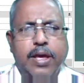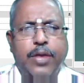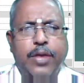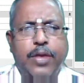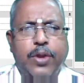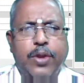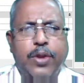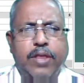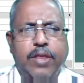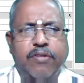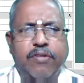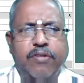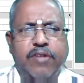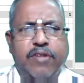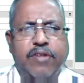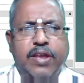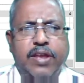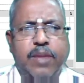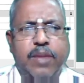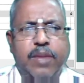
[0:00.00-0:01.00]
அது நான் இதை
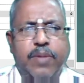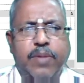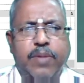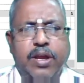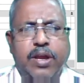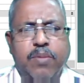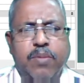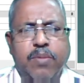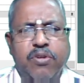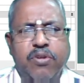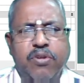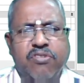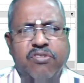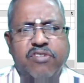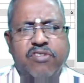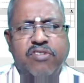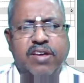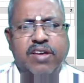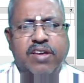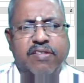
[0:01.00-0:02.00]
வச்சு க்ரியேட் பண்ணிக்க முடியும்
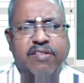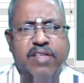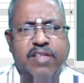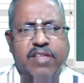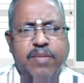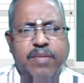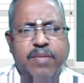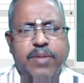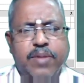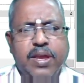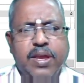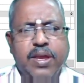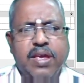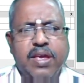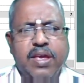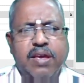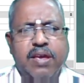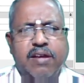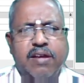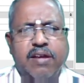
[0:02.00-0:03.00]
ஸ்டேர்ஸ் அதே மாதிரி
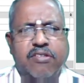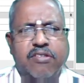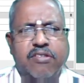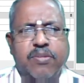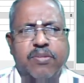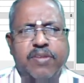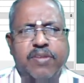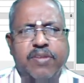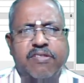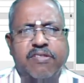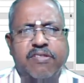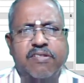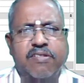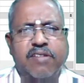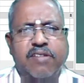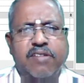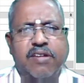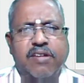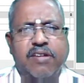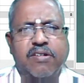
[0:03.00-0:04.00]
கஸ்டமைஸ்டு
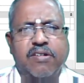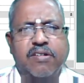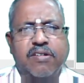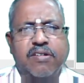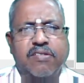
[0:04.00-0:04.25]
சேரும்